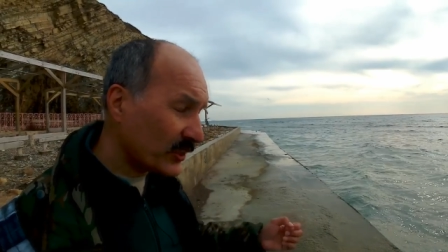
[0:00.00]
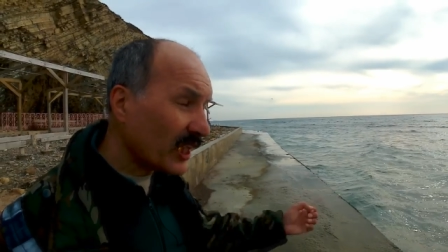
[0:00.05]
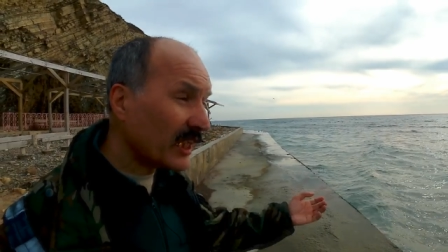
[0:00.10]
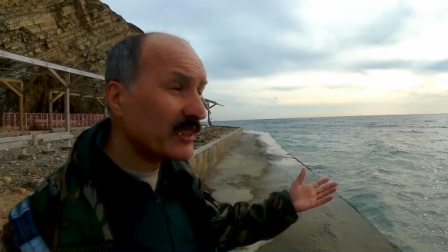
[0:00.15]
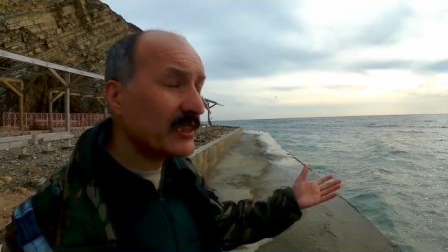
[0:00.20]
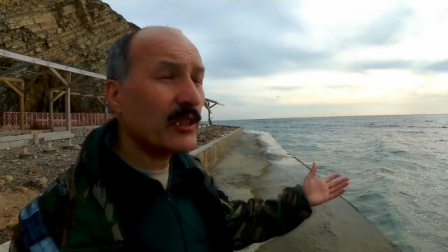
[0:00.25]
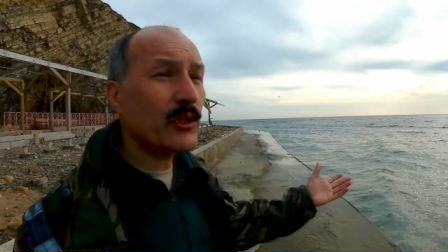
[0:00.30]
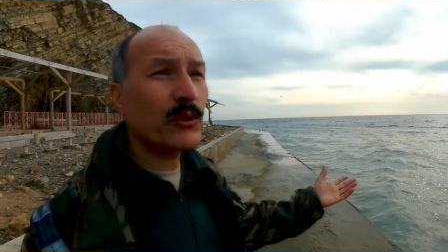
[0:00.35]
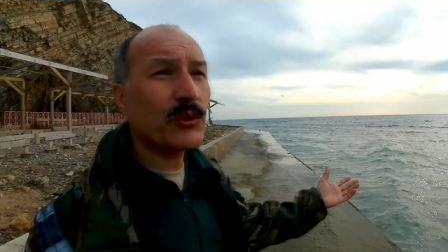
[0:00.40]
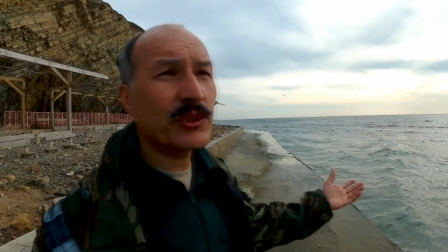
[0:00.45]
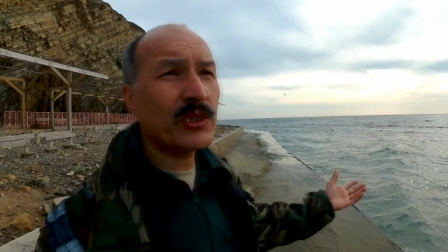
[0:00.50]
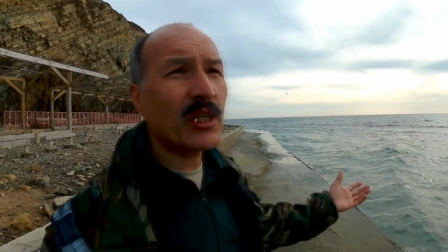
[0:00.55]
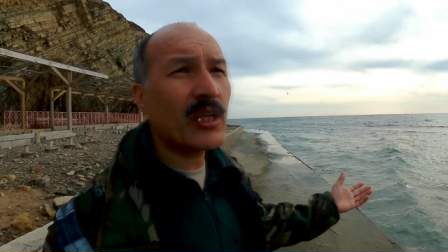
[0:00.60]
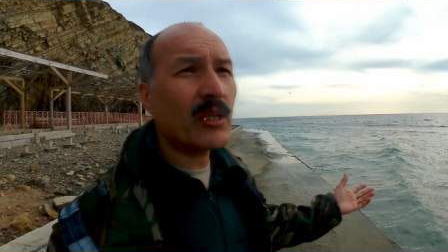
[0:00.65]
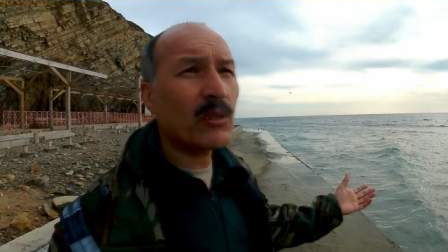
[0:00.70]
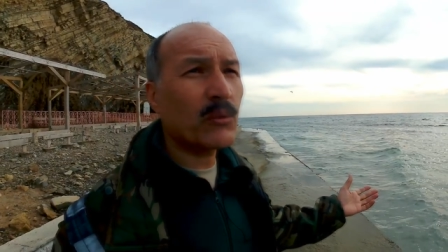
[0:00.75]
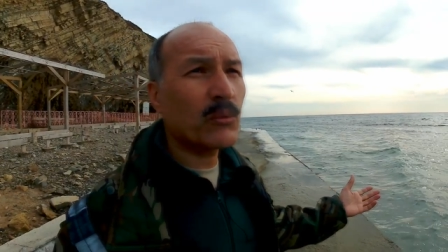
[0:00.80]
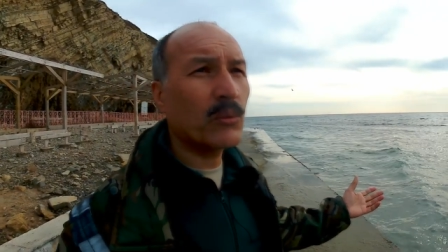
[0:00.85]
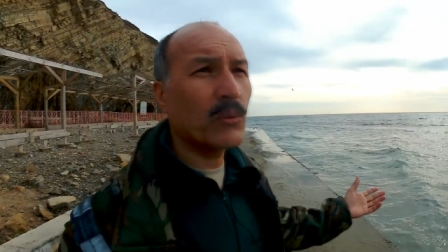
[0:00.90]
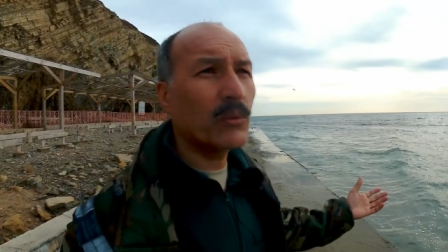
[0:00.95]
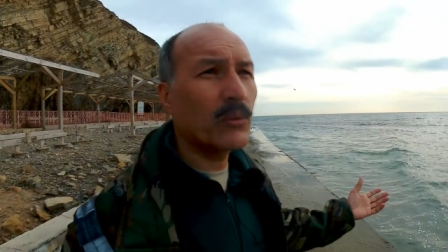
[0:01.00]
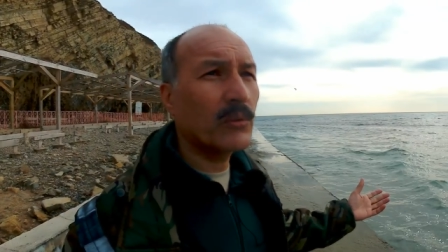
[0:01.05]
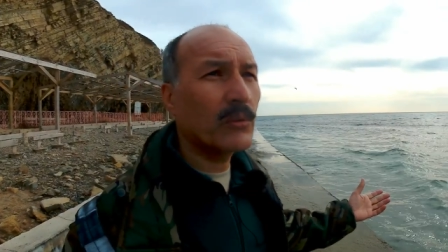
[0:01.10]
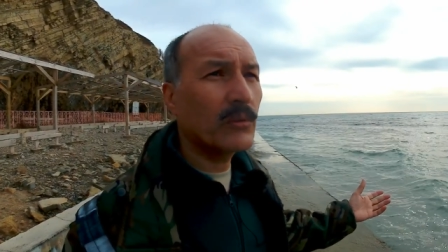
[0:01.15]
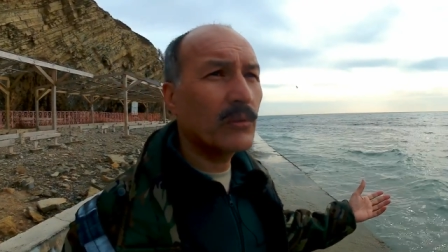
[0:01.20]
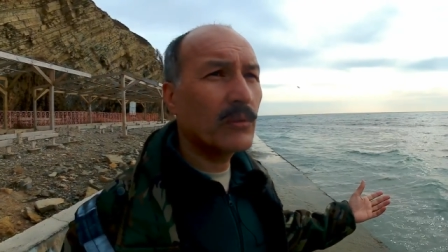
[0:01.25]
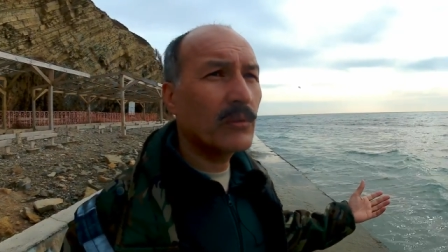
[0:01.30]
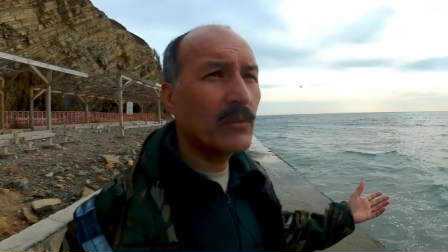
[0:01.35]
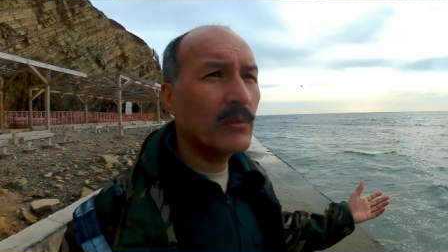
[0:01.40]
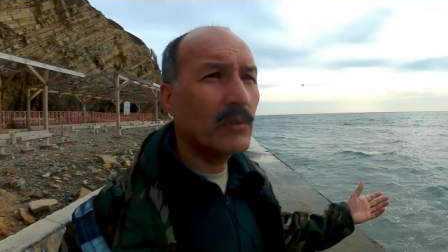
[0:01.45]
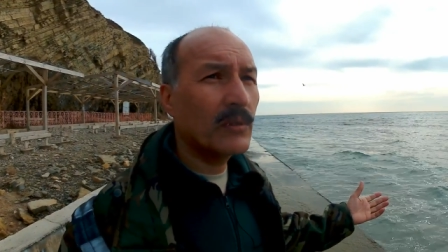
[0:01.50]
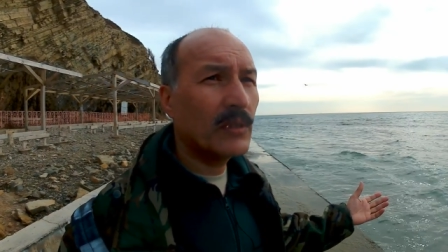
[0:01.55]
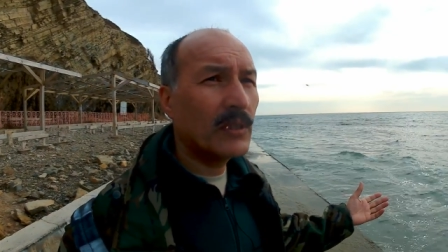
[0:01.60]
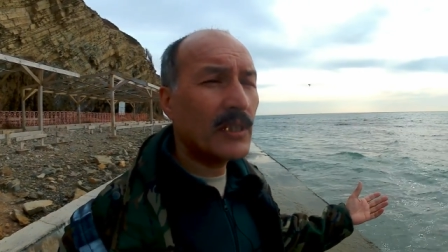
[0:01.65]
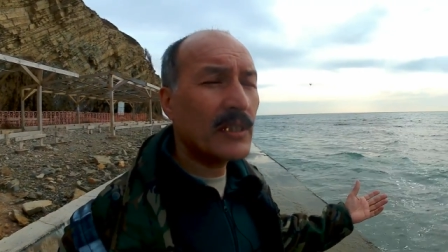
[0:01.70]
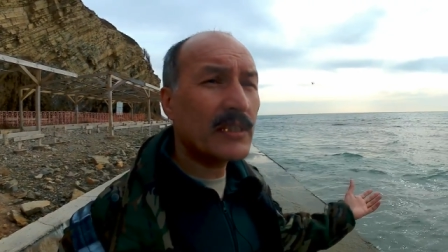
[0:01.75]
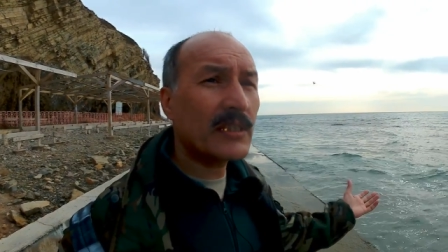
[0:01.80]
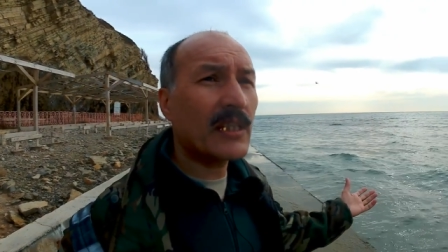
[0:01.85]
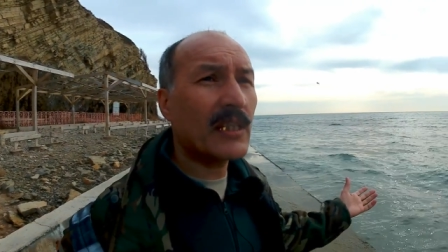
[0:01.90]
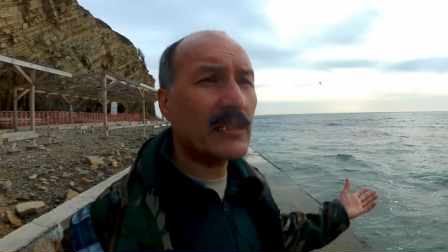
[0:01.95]
взять ее за руку
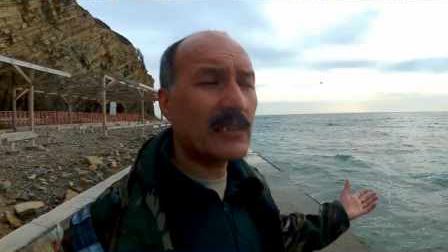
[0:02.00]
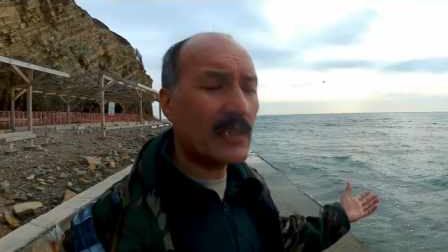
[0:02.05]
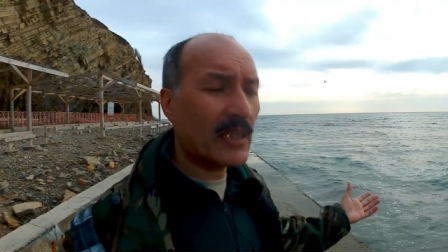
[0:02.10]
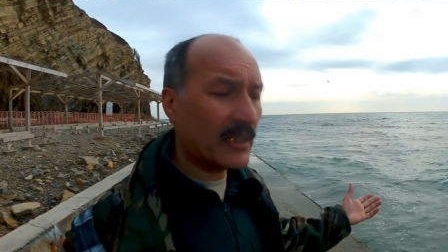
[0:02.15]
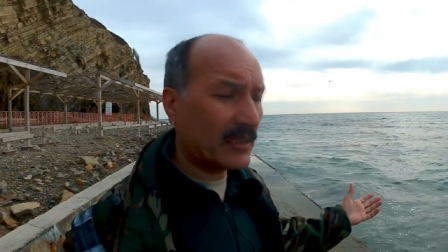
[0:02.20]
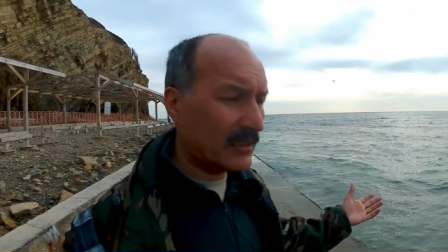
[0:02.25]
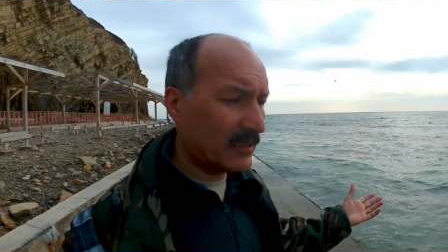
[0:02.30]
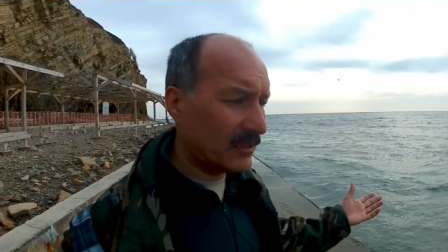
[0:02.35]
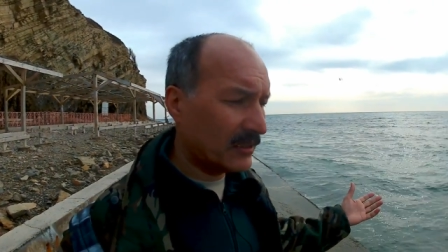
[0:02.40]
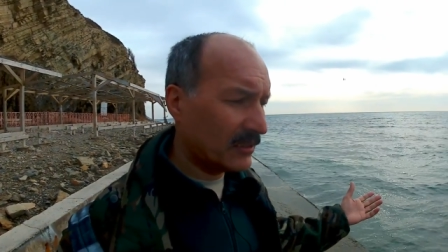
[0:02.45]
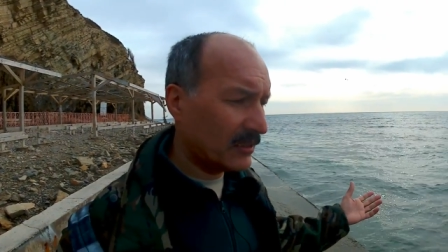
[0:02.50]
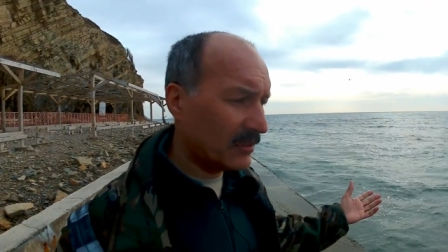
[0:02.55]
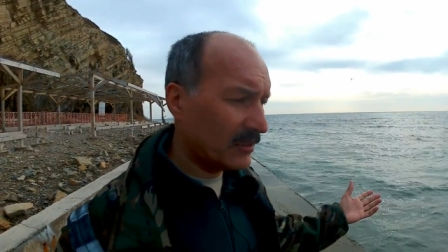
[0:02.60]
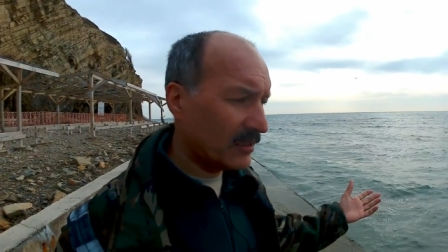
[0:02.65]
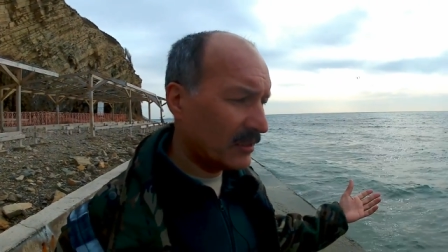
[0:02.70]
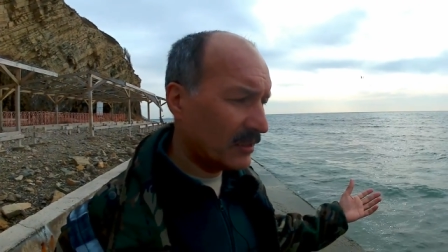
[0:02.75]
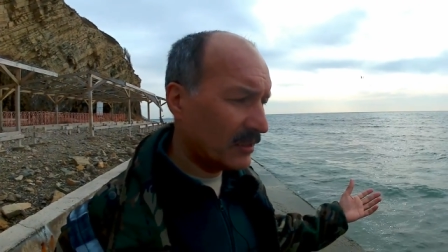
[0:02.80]
и сказать,